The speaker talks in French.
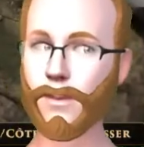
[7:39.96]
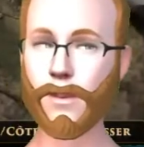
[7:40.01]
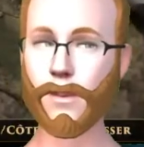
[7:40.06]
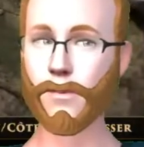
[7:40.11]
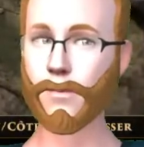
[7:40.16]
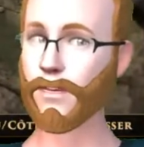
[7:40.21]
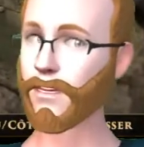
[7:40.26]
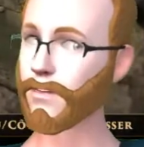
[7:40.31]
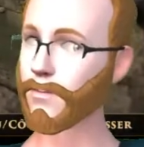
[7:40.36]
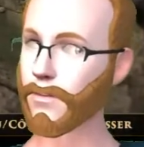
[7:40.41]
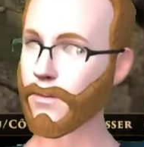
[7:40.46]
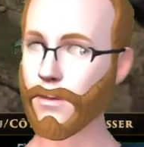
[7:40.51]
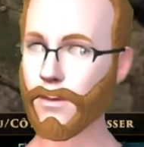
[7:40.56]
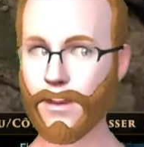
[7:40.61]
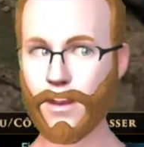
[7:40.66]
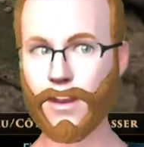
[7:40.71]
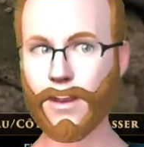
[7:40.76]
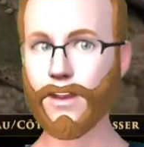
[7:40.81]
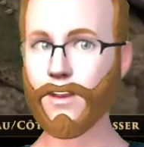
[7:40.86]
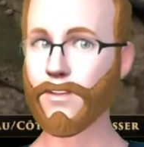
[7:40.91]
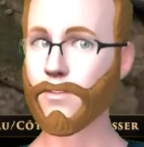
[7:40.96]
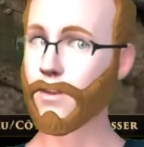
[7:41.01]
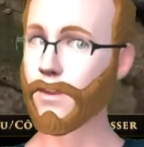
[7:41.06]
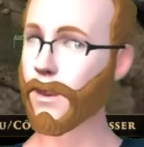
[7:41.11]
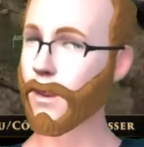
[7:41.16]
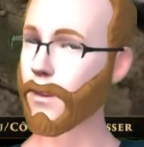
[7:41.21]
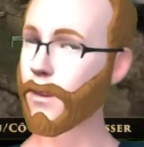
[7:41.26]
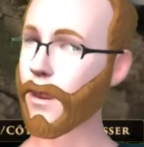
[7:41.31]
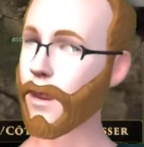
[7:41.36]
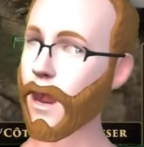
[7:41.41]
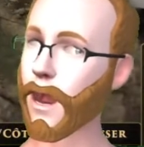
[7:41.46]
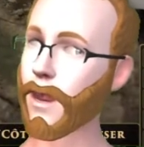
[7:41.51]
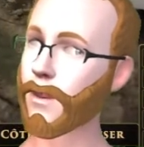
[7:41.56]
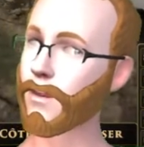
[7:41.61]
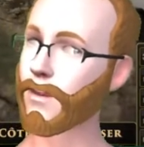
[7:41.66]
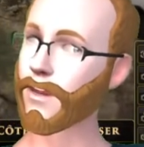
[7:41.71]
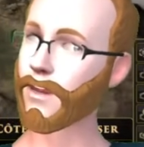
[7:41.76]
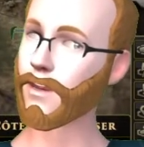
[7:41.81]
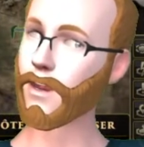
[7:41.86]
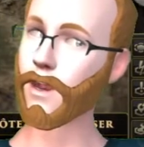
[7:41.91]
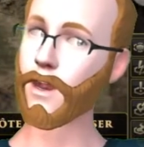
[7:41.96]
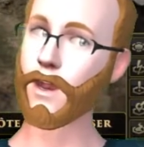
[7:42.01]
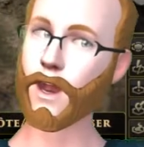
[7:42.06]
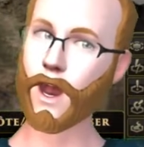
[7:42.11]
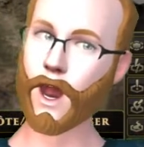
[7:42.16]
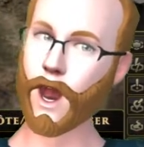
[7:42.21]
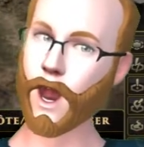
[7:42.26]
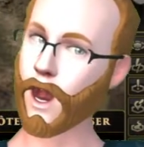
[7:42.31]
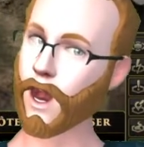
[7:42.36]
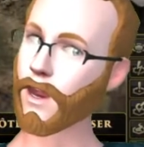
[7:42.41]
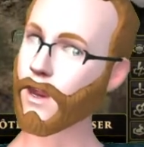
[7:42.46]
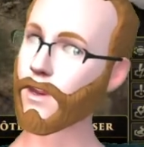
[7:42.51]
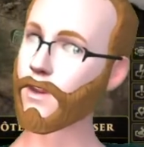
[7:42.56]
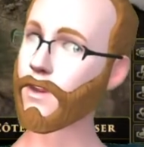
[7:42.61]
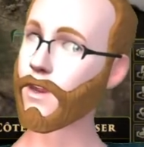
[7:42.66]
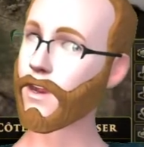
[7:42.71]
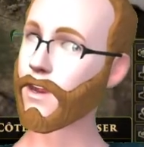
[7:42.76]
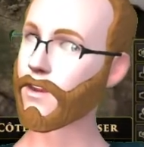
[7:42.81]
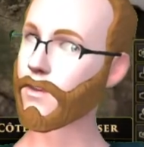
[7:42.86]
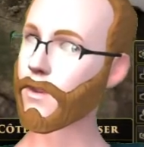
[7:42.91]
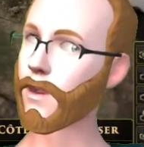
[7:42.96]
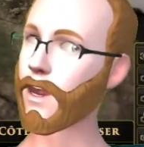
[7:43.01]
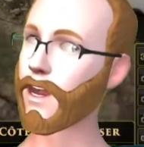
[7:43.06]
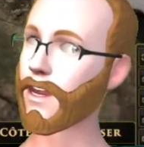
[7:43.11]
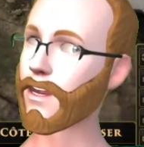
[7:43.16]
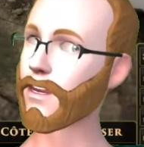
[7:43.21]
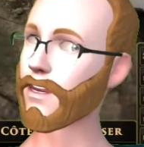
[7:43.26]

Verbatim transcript: Si vous n'avez pas de première ville avec la religion, vous ne pourrez pas faire de disciples.